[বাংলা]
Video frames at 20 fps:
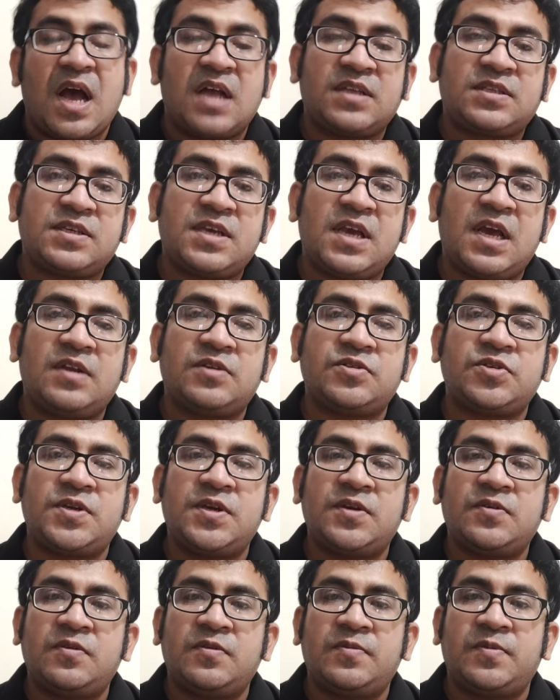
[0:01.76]
আজকে
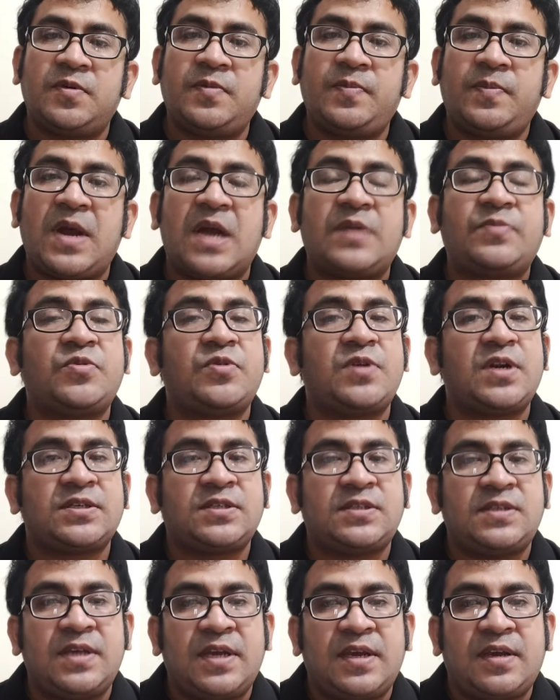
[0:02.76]
আলোচনা করব ব্লাড
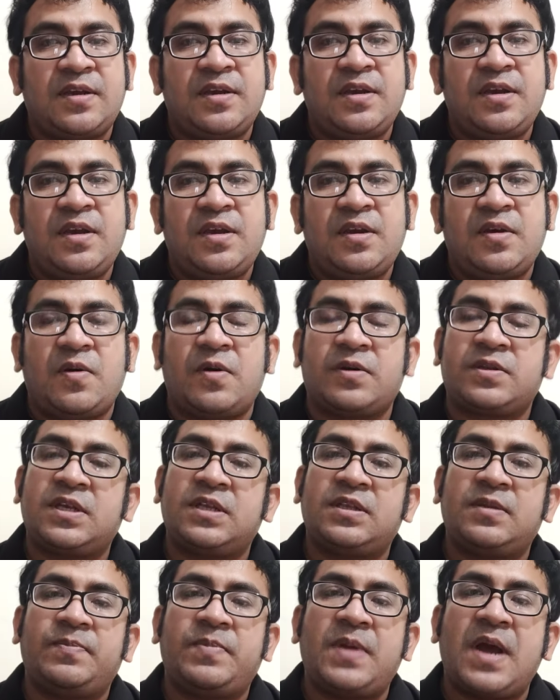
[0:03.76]
প্রোডাক্টস নিয়ে
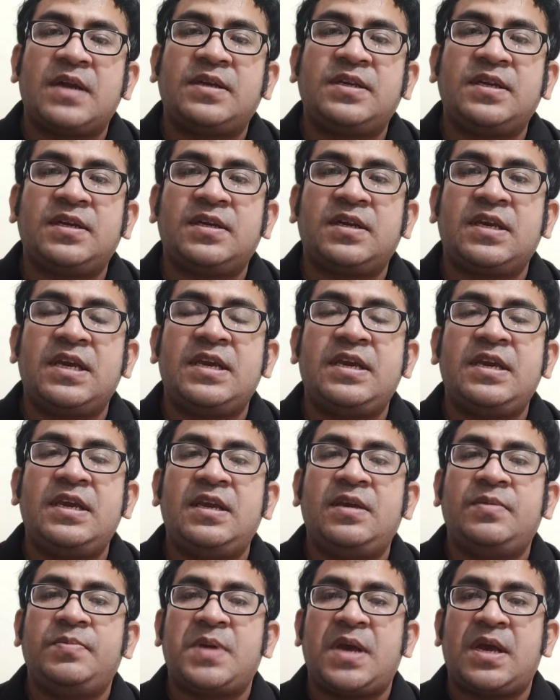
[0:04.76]
অর্থাৎ ব্লাডের কি
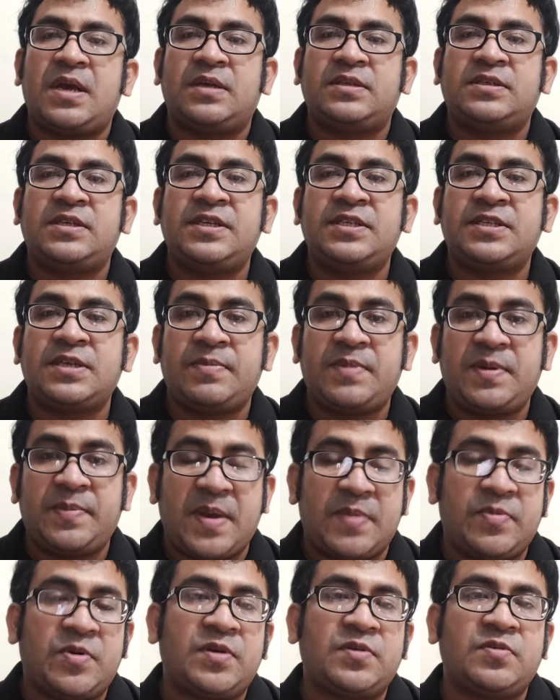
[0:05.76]
কি জিনিস আমরা
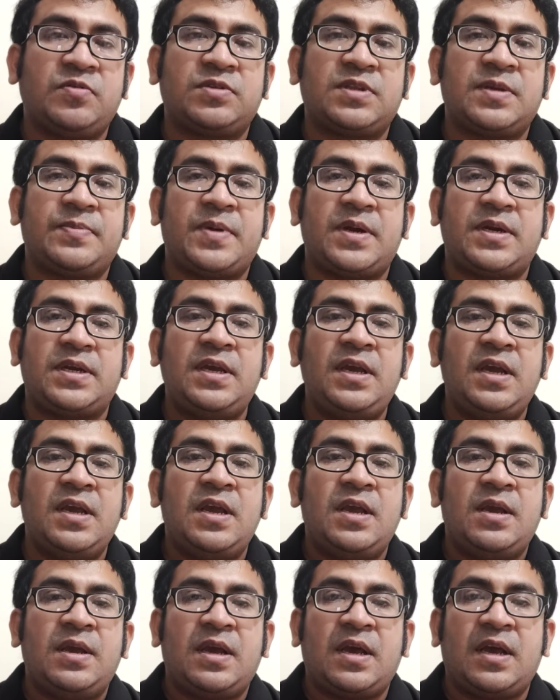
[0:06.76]
ব্যবহার করতে পারি
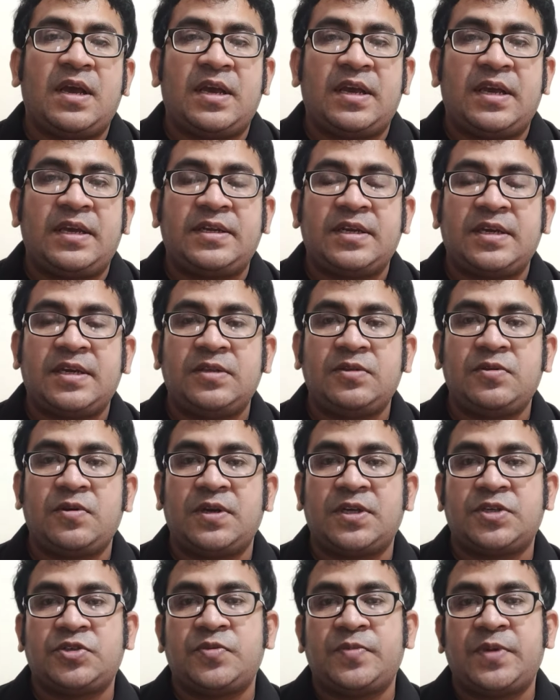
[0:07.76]
এটা কিন্তু
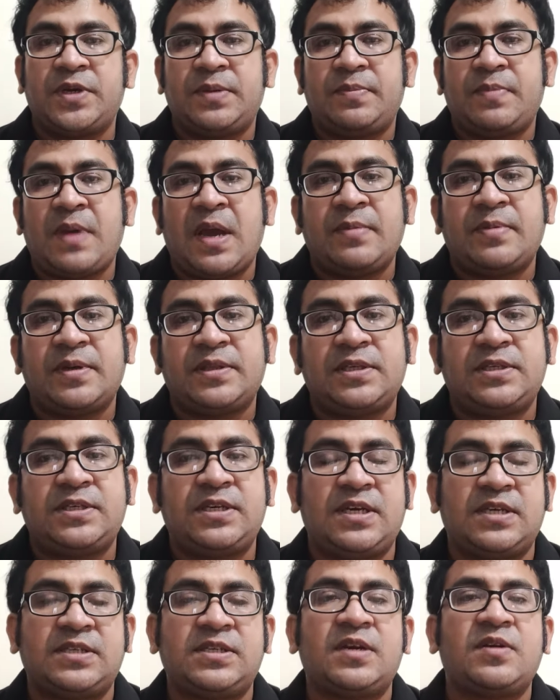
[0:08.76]
অনেক সময় ভাই ভাতে
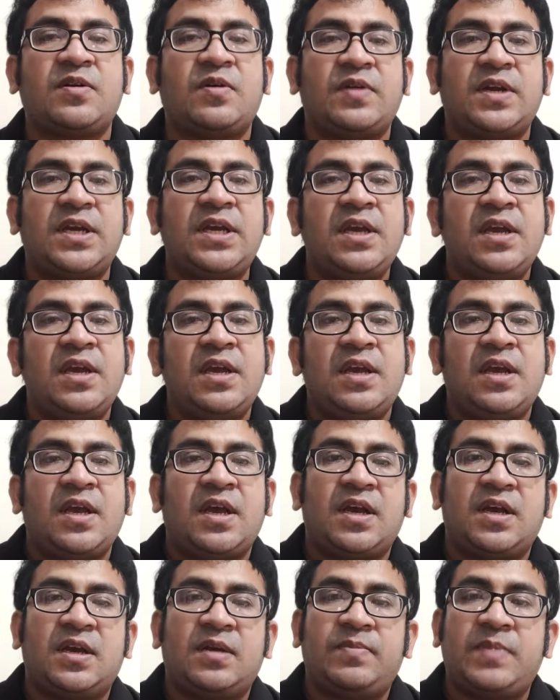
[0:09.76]
জিজ্ঞাসা করে
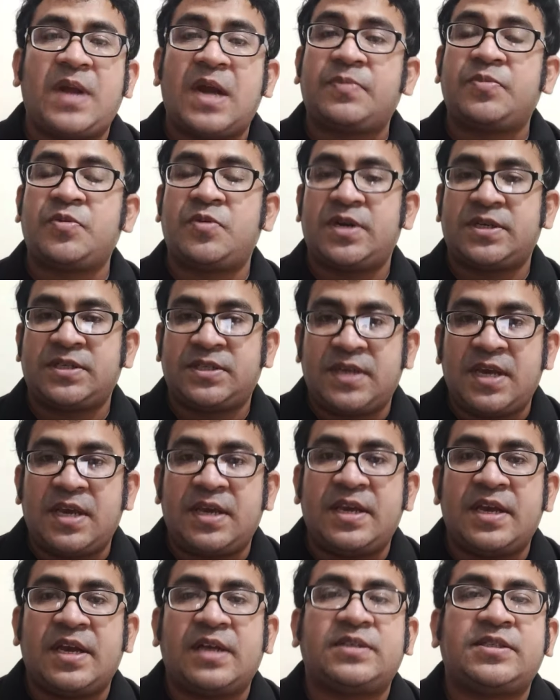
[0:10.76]
ব্লাড প্রোডাক্টস কি
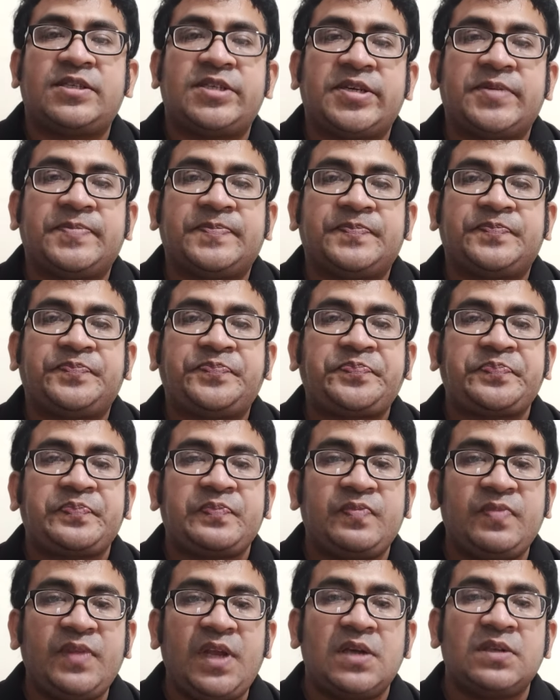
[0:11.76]
কি আছে
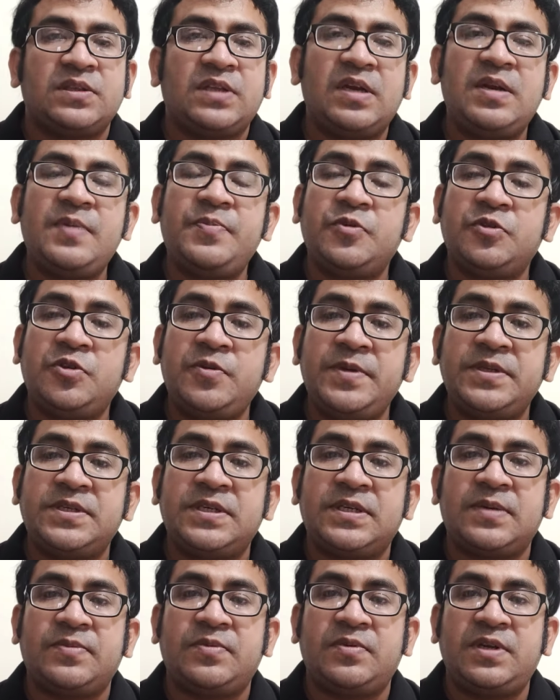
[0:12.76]
তাহলে প্রথমে
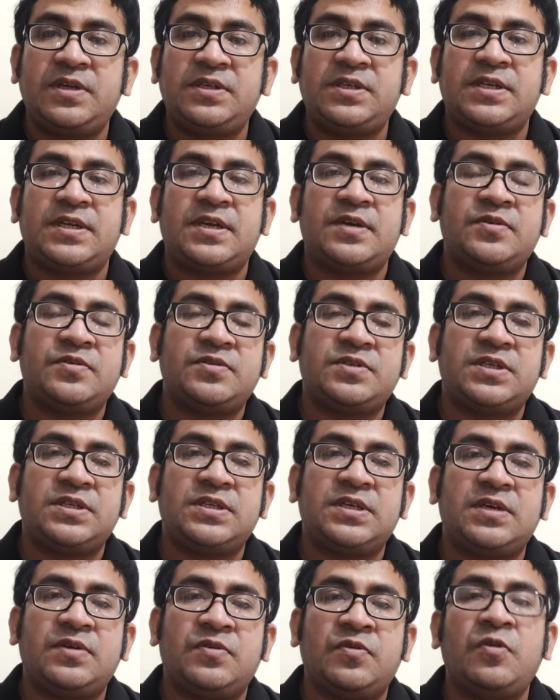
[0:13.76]
যেটা বলি সেটা হচ্ছে
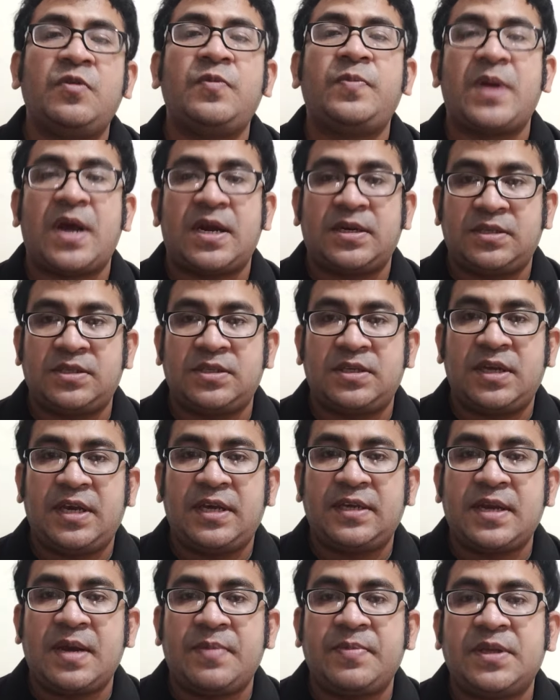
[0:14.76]
যে হোল ব্লাড
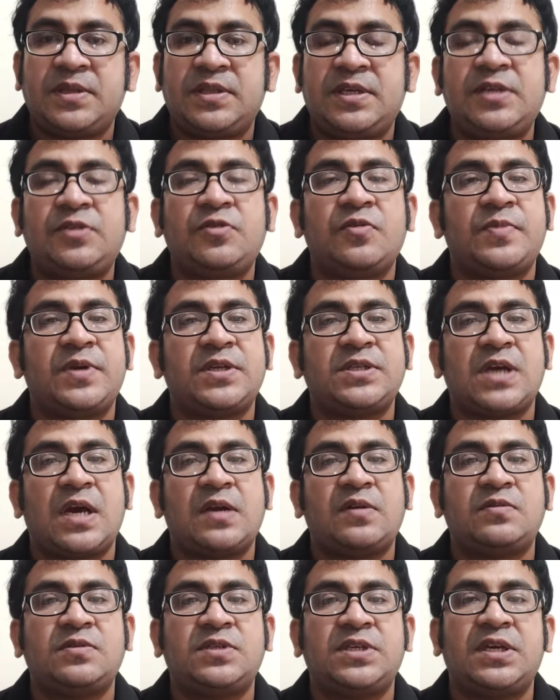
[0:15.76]
এটা আমরা দিই তোমরা
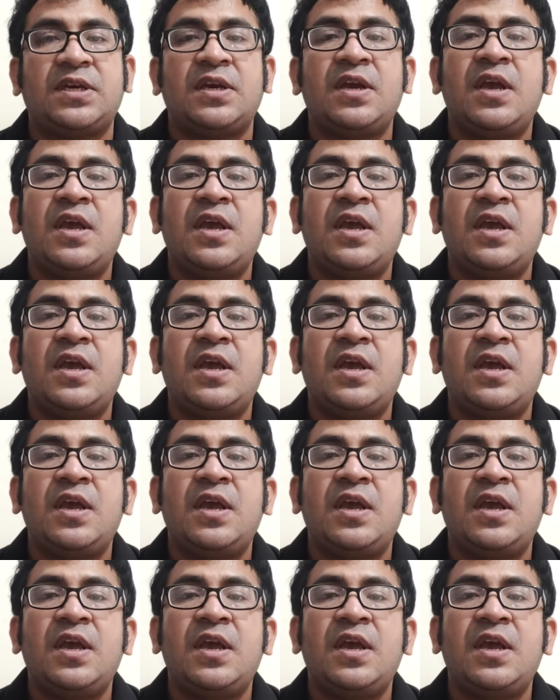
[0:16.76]
জানো যে